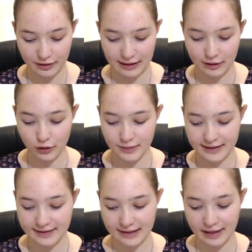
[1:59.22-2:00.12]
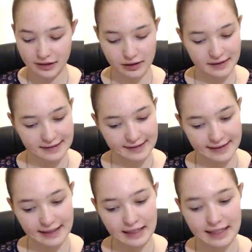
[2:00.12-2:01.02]
Le message,
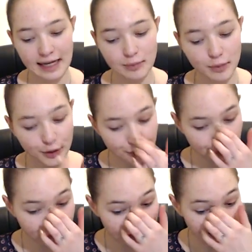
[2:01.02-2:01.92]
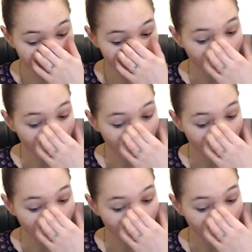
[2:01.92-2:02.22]
c'est la bonne nouvelle.